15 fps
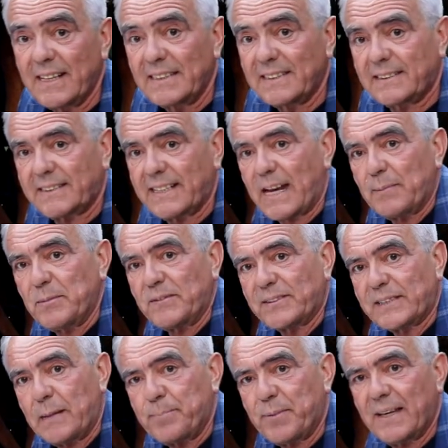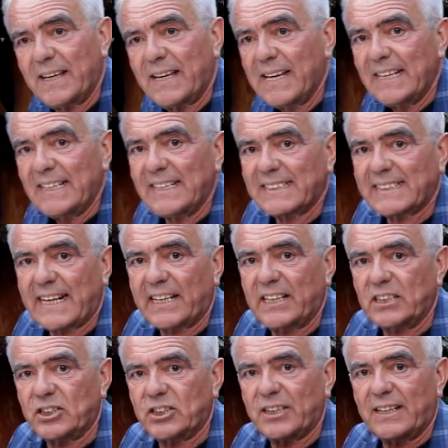z cenami w sklepie jest
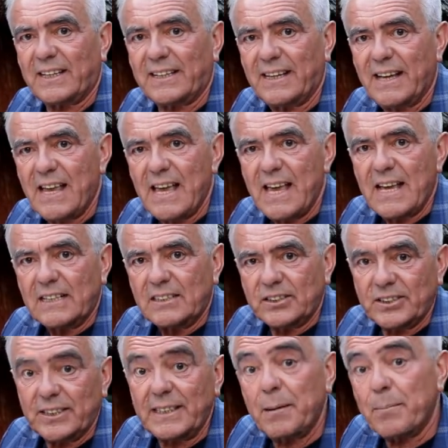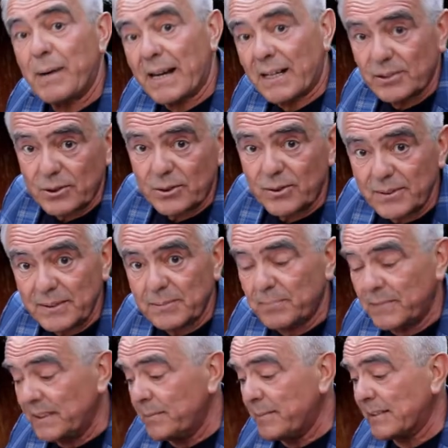takie, że, że nie, bardzo,
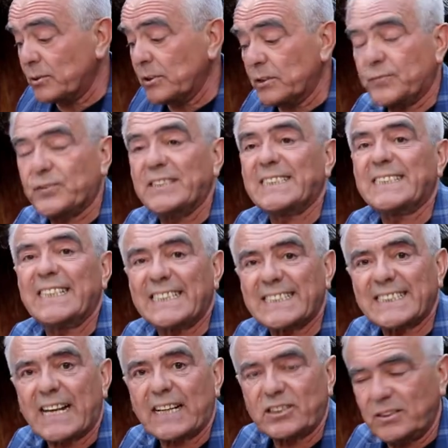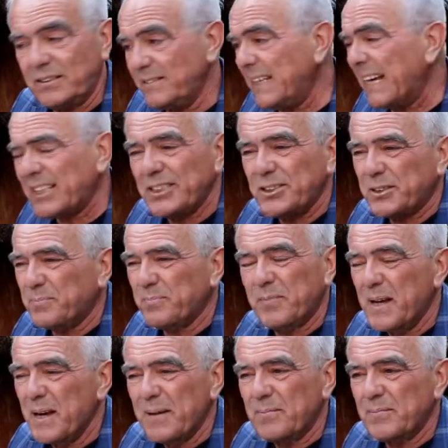nie bardzo jest wszystkich stać. Jakieś
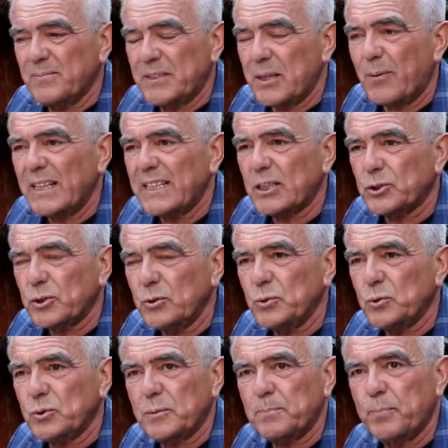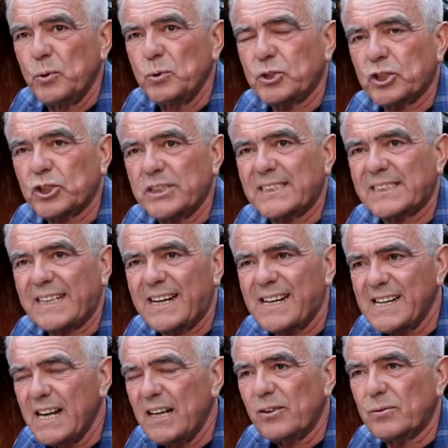działania rządu, że plus
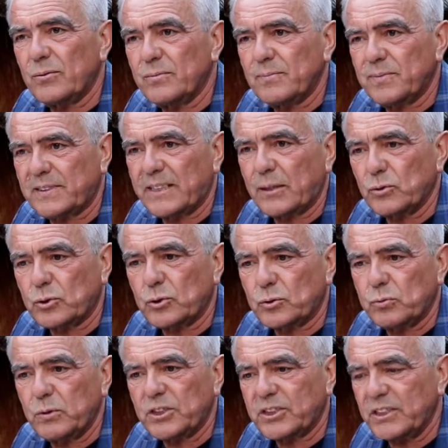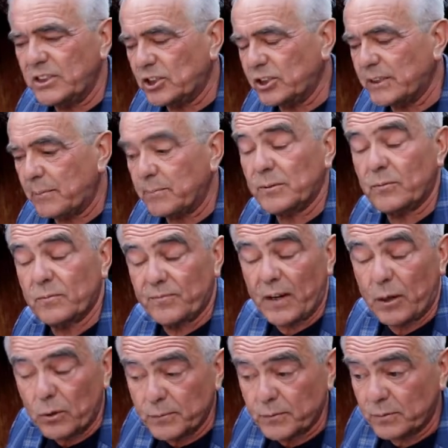300, to z tego co słyszę i czytam
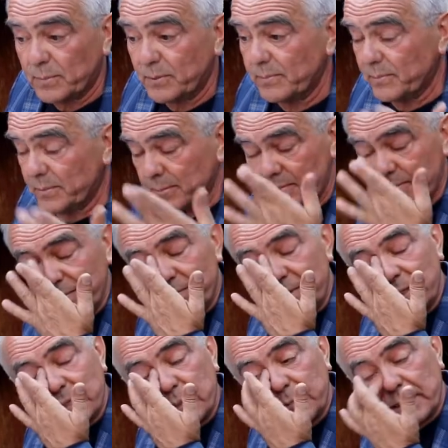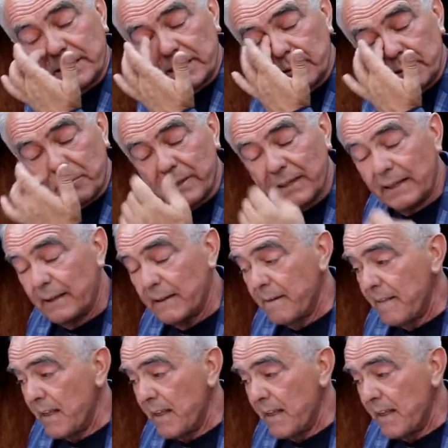fachowców, bo nie znam tych cen dokładnie,